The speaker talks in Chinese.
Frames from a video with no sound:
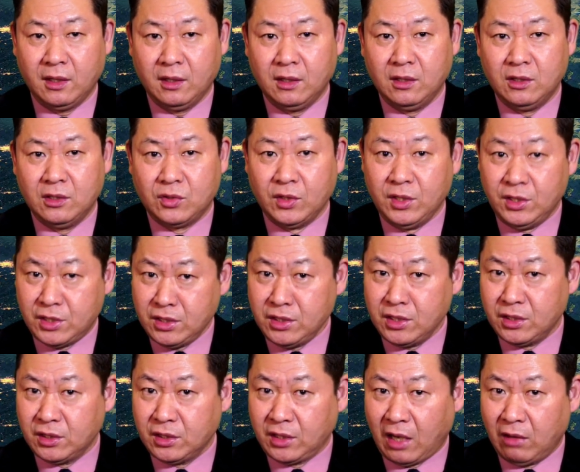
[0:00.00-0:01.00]
所以仅仅
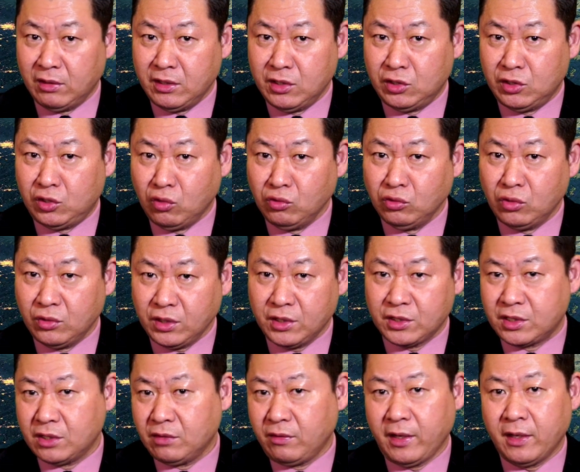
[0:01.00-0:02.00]
是讨论中东这个
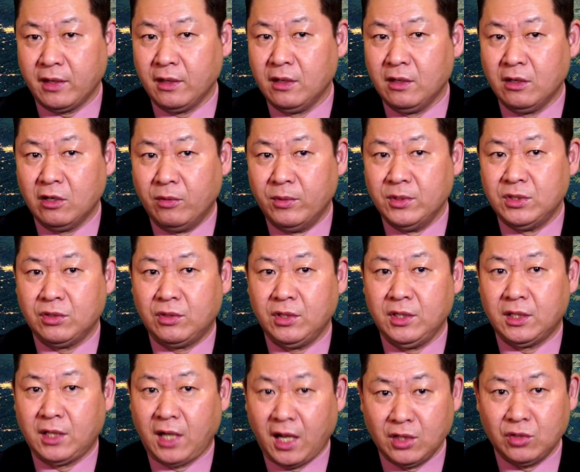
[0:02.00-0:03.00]
词汇，我们就可
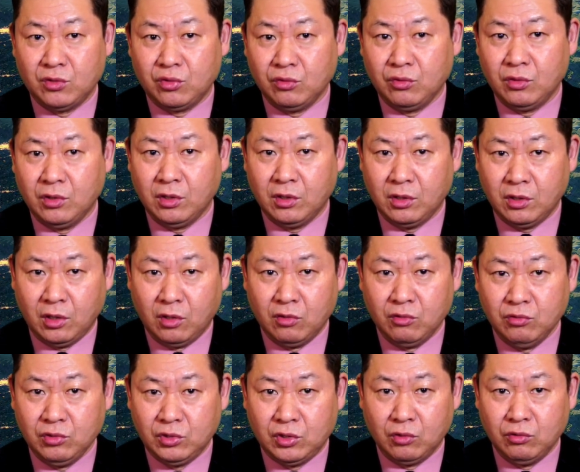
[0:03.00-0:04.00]
以看出
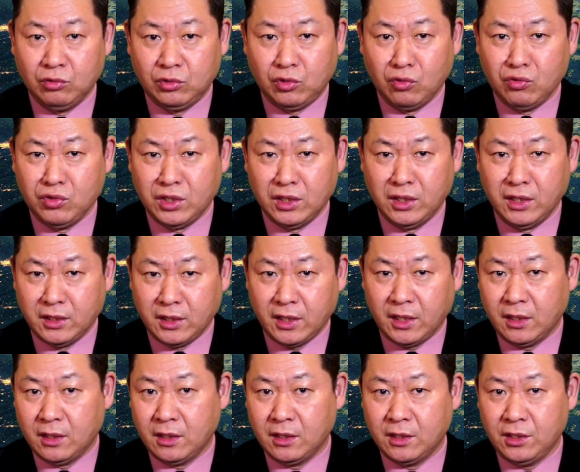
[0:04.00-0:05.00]
欧洲中心论的
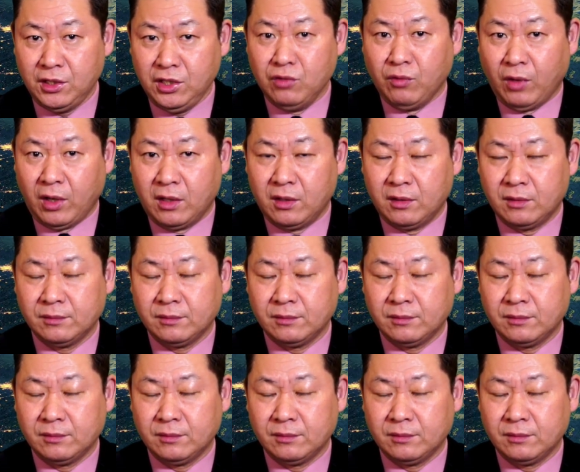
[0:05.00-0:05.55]
意味。